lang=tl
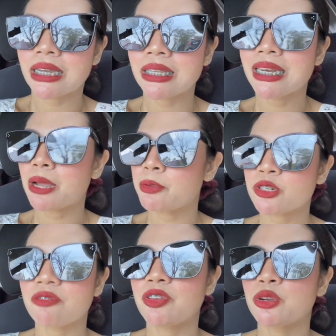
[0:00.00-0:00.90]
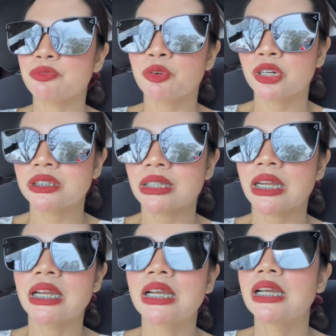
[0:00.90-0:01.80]
Hindi namin siya fino-force
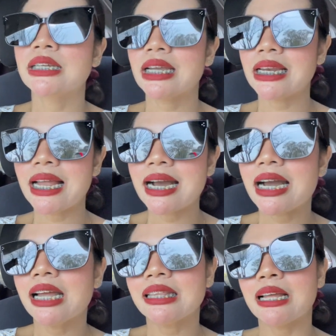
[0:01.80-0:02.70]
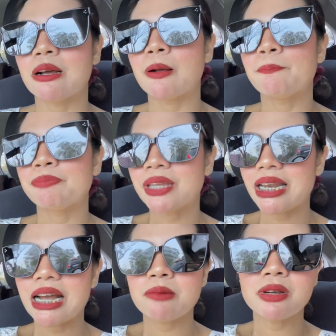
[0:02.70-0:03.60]
na kailangan na,
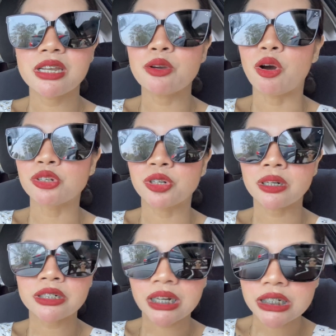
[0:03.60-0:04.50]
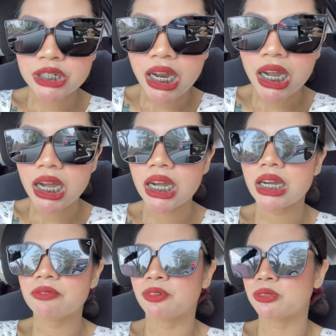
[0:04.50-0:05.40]
kailangan maging honor siya Kasi
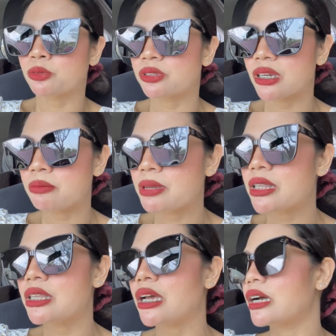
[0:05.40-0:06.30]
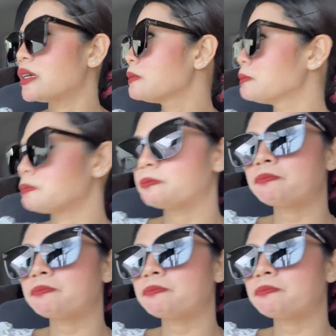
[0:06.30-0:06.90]
for social media. At the end of the day,